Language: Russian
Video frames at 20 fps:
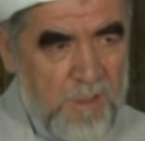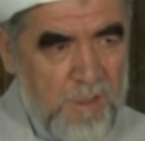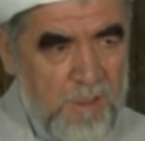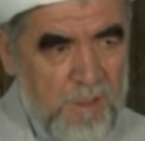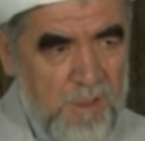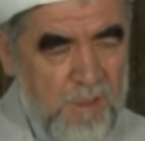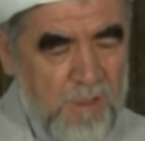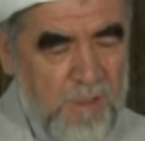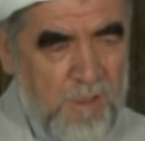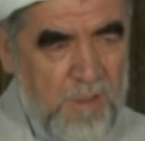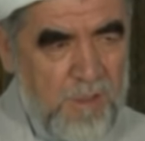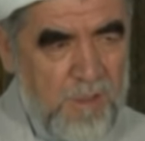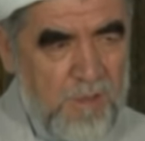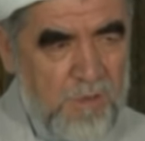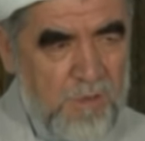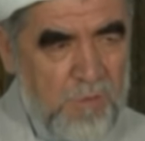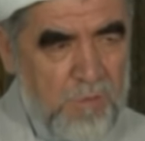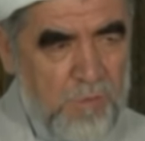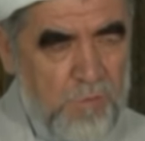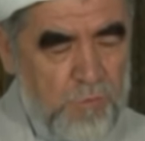Убивать
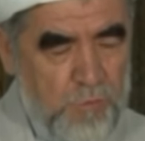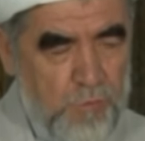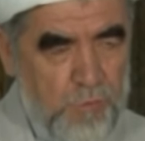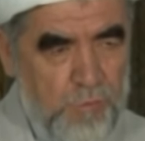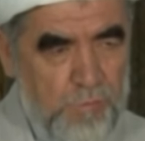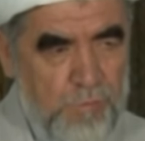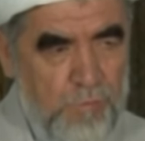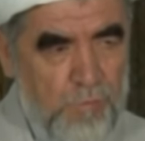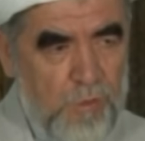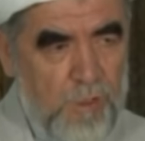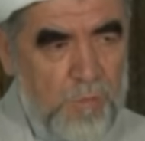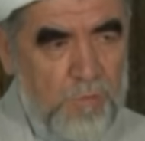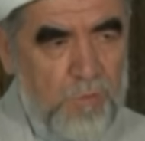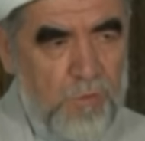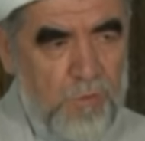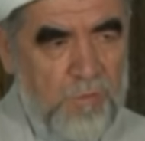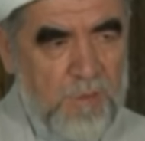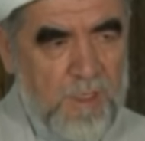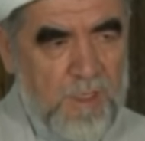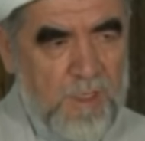ведь придется точно
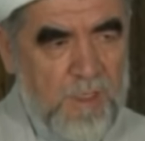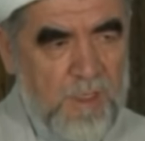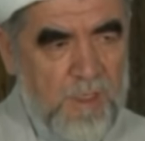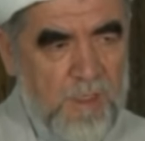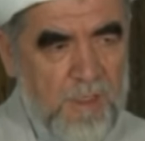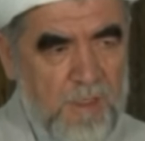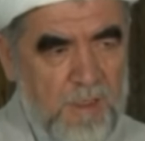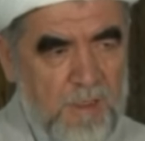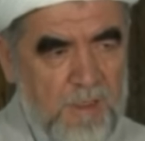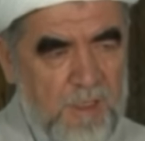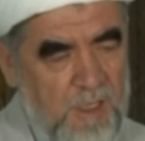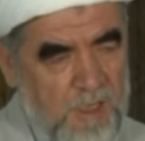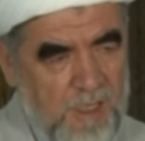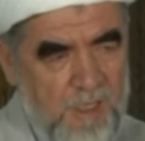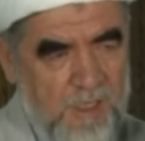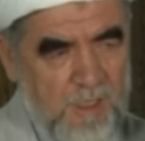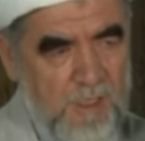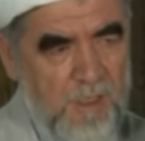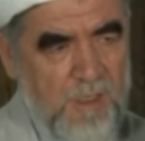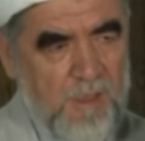таких же мусульман, как
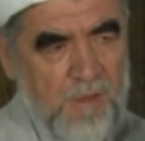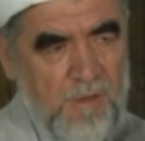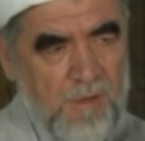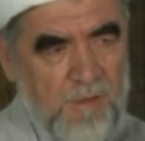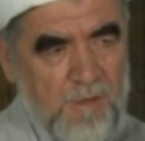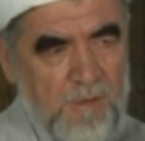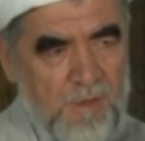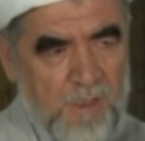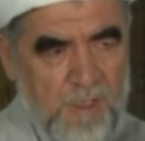они сами.